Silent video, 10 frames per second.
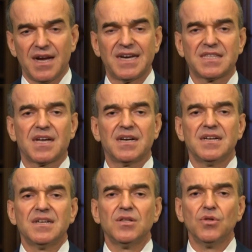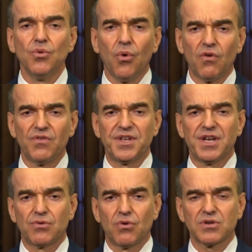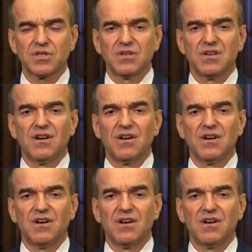Это новый рекорд